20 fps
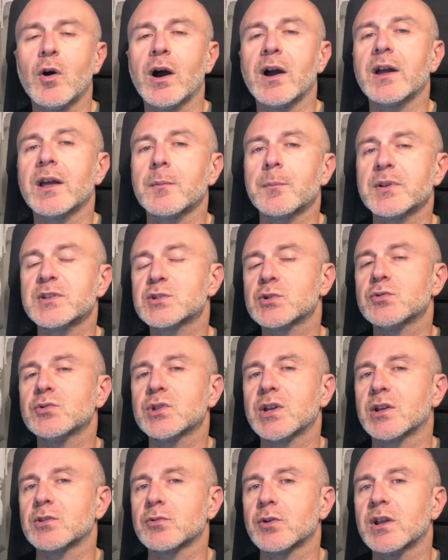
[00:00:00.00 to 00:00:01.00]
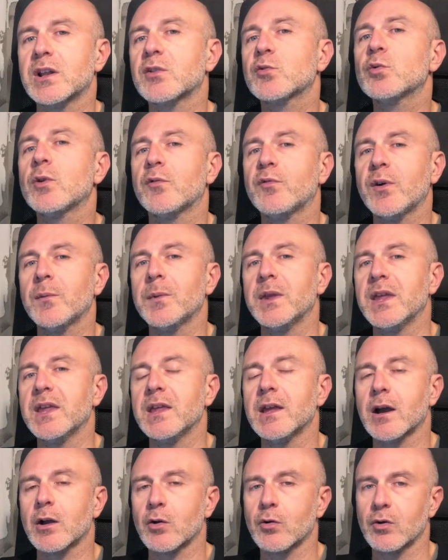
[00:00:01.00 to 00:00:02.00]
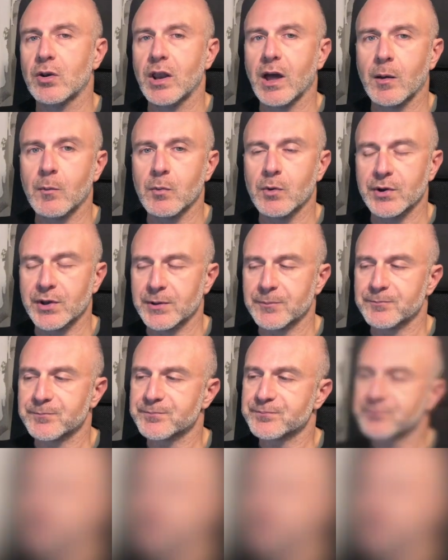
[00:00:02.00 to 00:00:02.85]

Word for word: anche per scontato che la sua famiglia collabori.